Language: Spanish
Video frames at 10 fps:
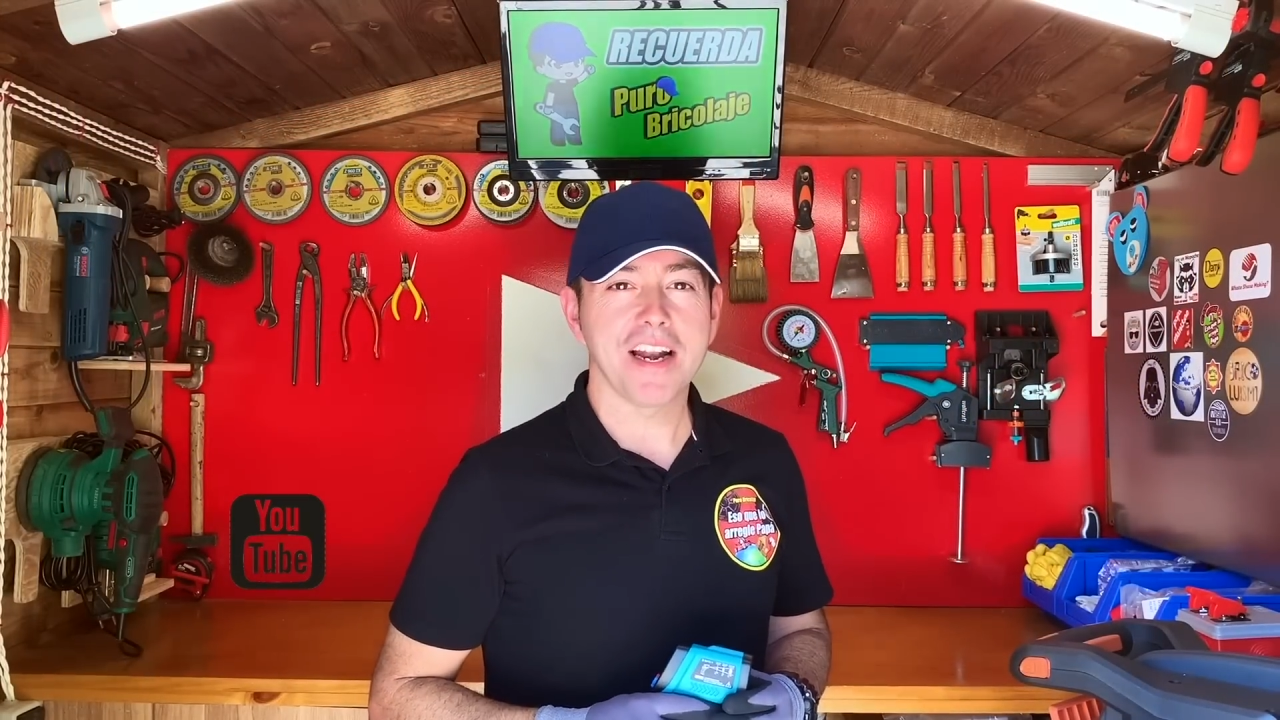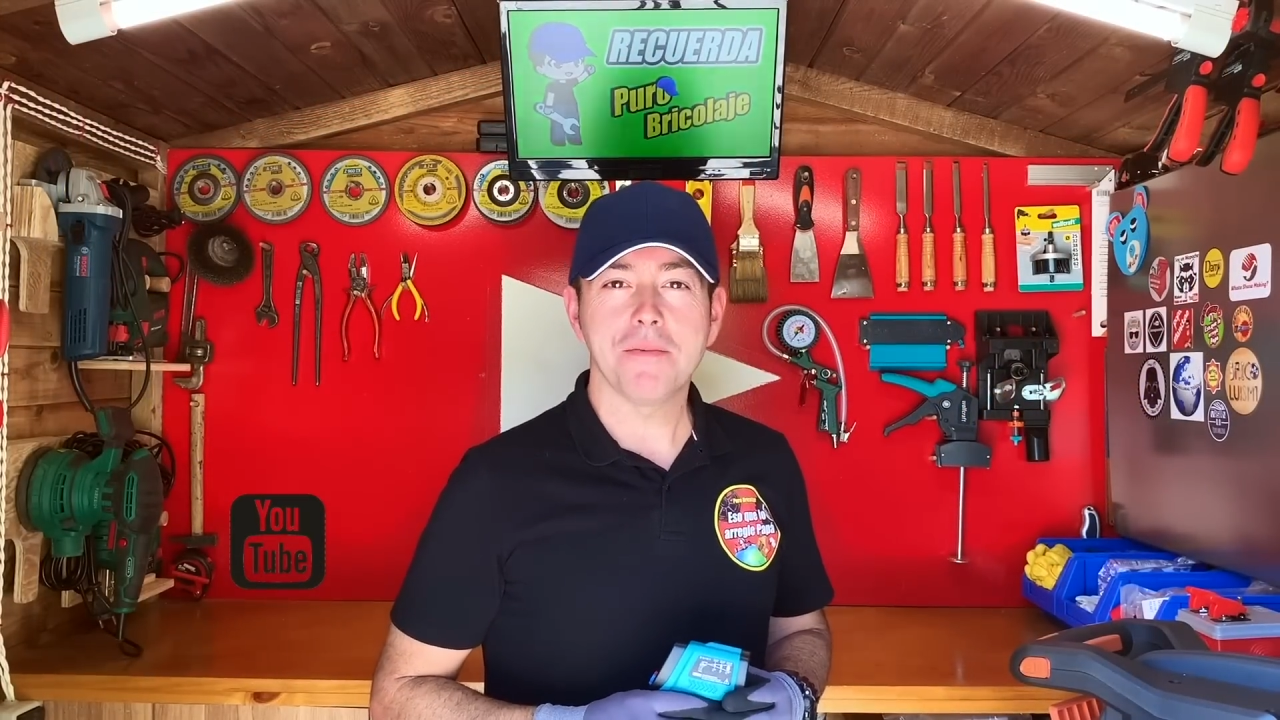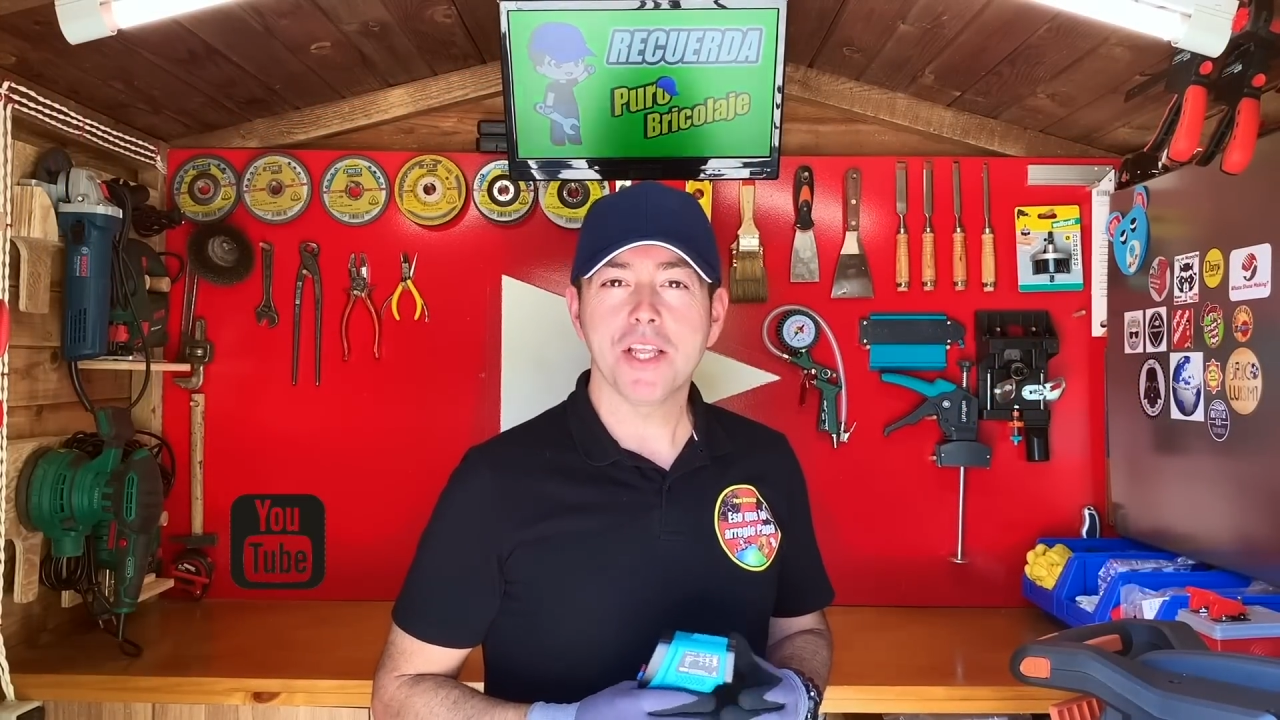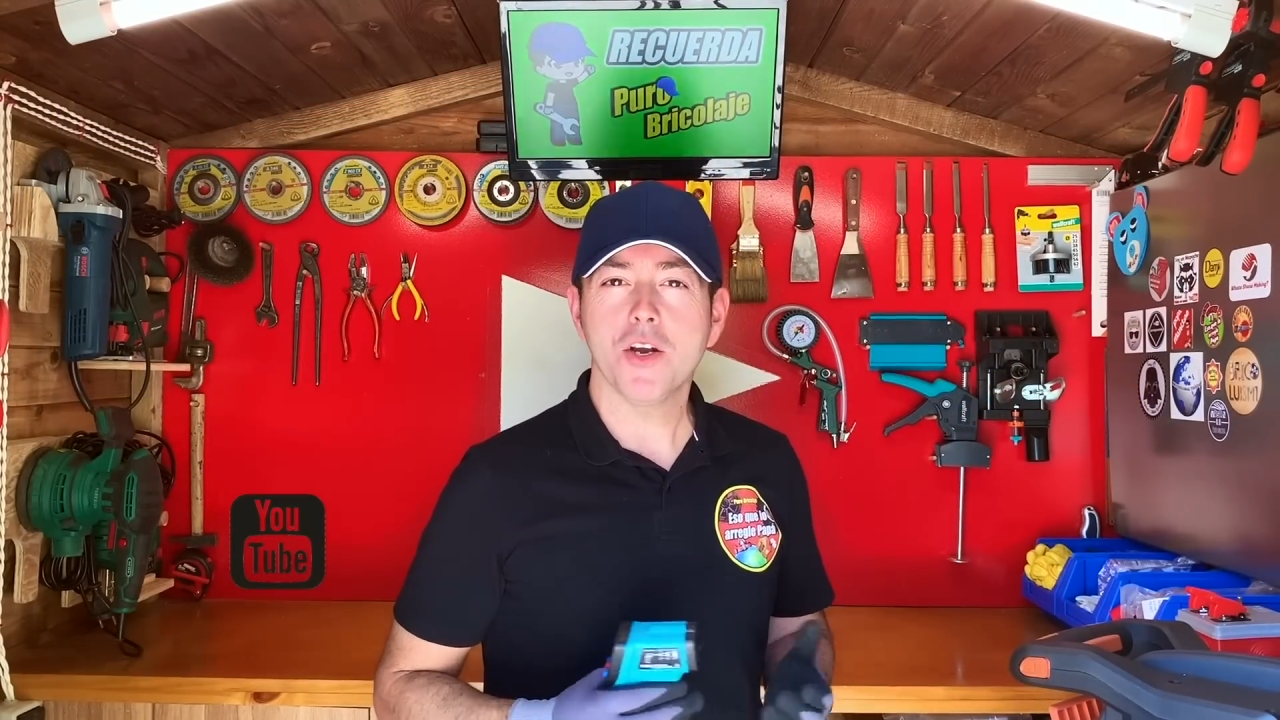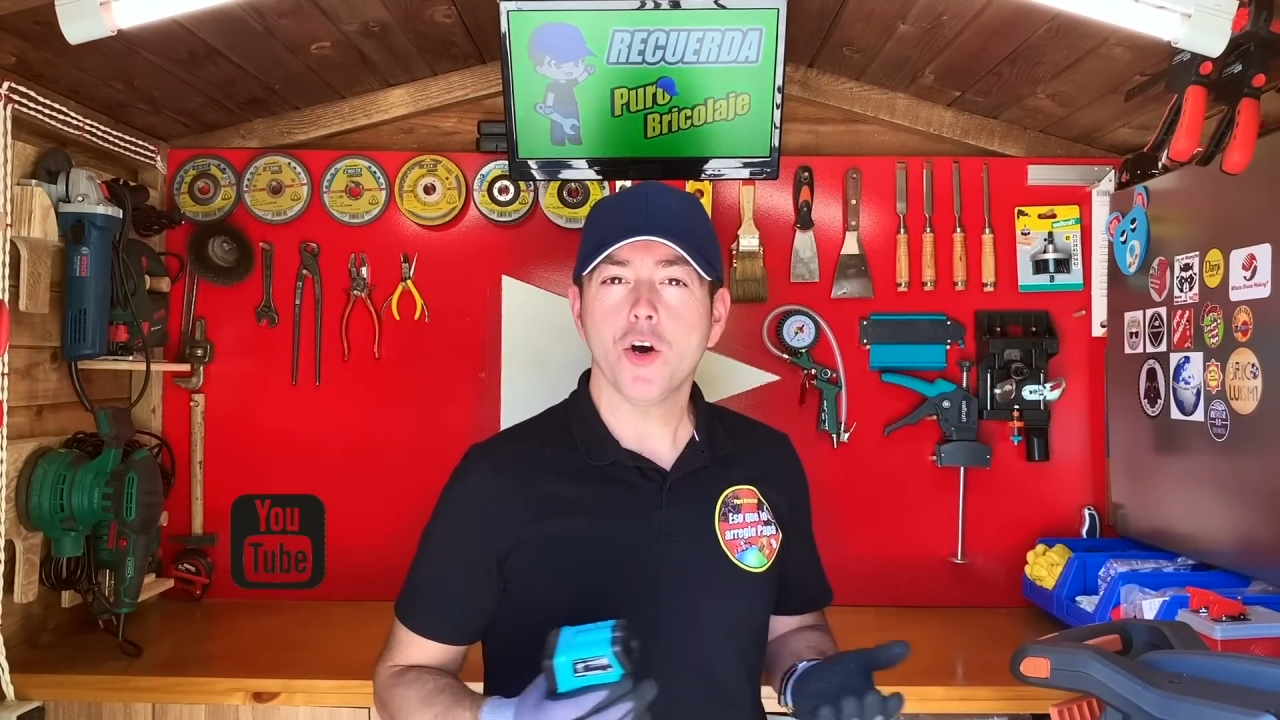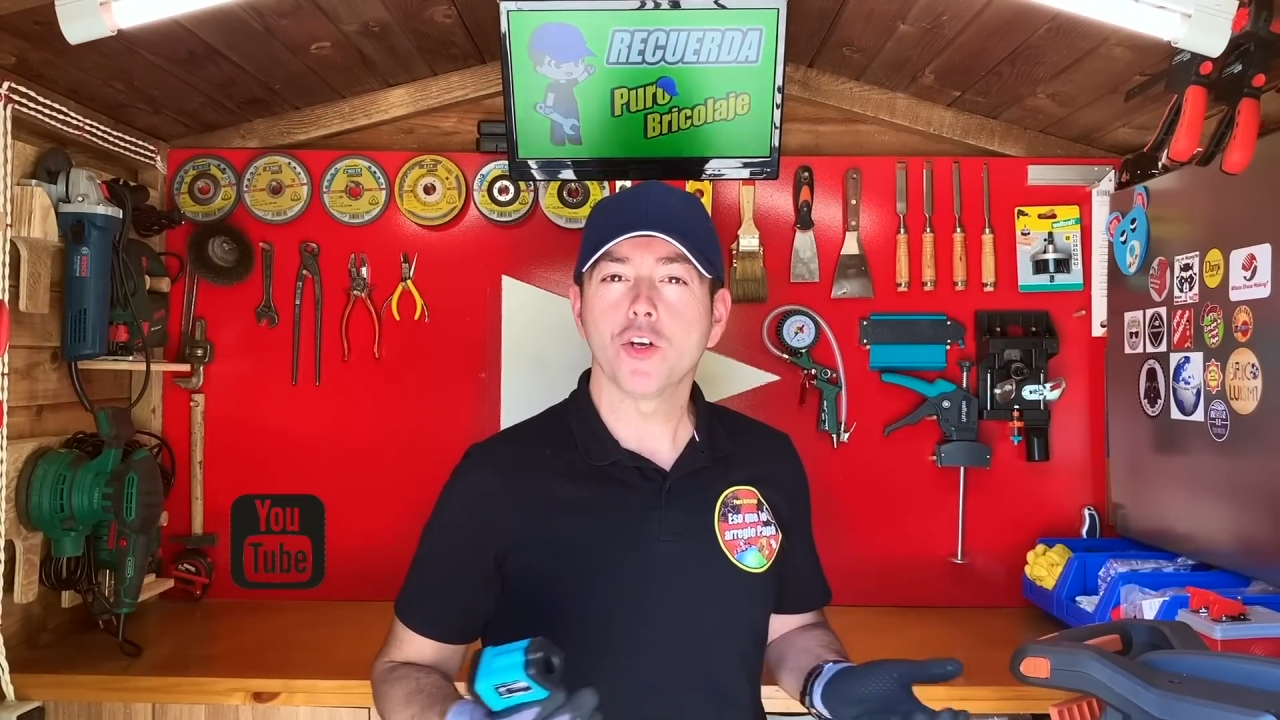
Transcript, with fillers: el vídeo